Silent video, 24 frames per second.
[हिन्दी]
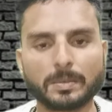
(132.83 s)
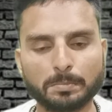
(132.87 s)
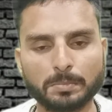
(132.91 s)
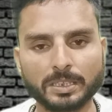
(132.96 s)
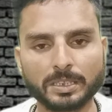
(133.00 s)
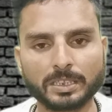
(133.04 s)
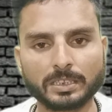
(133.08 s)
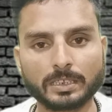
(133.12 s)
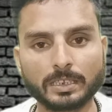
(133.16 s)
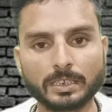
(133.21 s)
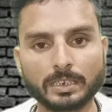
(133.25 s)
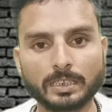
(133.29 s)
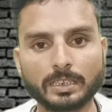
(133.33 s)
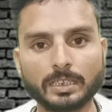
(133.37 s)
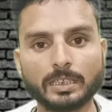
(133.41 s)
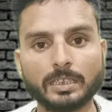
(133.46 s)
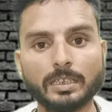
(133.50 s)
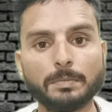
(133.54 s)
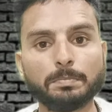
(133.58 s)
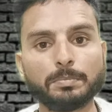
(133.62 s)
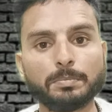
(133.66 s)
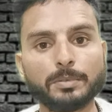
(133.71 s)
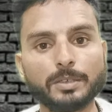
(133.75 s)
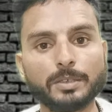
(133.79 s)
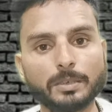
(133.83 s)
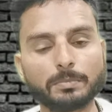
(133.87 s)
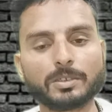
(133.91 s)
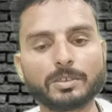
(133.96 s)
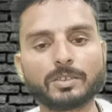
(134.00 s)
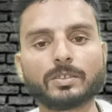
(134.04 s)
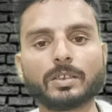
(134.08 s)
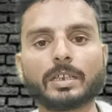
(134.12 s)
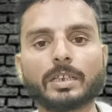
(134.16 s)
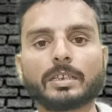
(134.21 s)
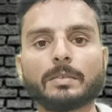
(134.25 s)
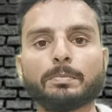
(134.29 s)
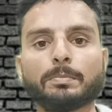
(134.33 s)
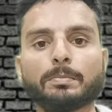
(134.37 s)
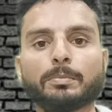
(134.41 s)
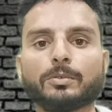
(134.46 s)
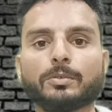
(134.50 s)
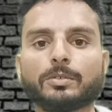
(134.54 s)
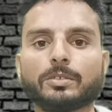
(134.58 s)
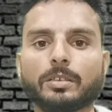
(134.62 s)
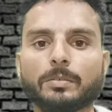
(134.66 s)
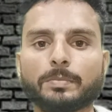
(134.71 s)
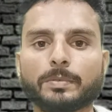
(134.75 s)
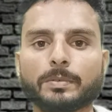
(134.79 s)
बंद कर देगी पीएम किसान के
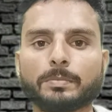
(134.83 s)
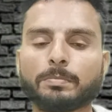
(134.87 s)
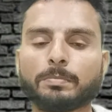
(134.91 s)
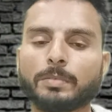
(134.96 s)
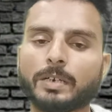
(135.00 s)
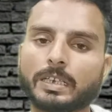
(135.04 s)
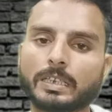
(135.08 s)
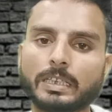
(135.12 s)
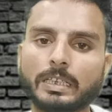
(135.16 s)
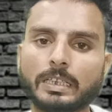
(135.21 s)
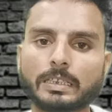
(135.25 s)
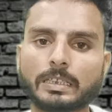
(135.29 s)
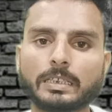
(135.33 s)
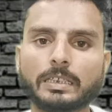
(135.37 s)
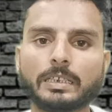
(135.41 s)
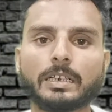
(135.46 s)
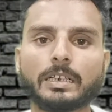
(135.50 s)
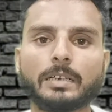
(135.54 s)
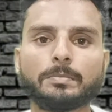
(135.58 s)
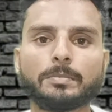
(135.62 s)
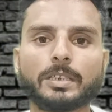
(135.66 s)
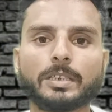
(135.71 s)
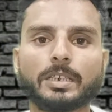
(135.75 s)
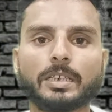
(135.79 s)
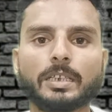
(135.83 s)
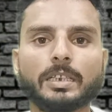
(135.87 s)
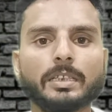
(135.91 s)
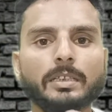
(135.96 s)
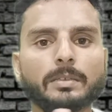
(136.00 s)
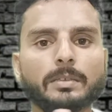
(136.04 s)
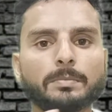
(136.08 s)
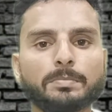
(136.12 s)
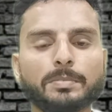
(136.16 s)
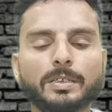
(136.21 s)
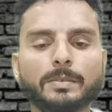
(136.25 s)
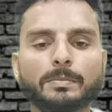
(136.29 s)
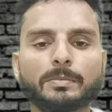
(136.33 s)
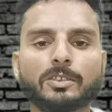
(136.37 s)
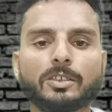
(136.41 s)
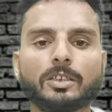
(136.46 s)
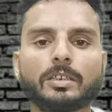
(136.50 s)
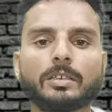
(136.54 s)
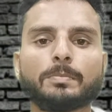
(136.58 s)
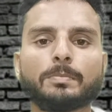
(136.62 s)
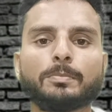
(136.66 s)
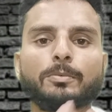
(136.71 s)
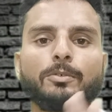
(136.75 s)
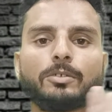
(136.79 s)
पोर्टल पर बाकी हर जगह काम करेगी लेकिन पीएम
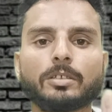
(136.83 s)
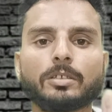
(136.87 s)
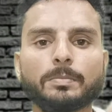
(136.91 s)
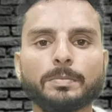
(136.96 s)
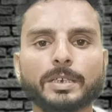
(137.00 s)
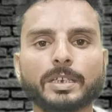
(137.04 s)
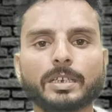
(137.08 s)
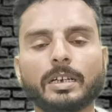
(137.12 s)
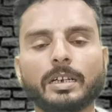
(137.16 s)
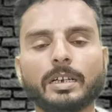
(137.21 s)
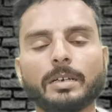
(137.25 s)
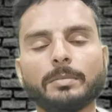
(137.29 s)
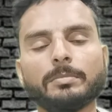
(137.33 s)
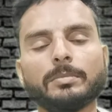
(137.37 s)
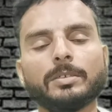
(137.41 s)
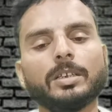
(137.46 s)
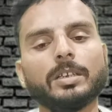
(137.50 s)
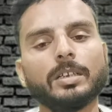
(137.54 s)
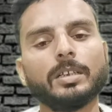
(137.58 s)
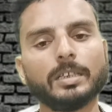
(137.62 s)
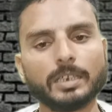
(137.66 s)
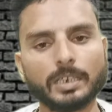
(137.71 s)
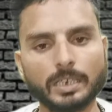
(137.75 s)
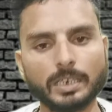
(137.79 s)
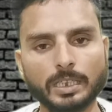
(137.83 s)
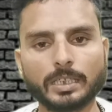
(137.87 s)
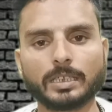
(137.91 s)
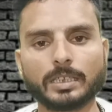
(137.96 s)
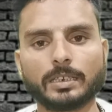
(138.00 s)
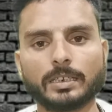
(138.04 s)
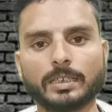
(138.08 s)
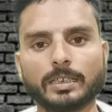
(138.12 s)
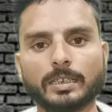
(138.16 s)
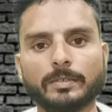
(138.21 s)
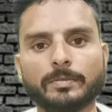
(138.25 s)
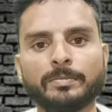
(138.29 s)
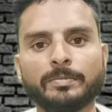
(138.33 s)
किसान के पोर्टल पर काम नहीं करेगी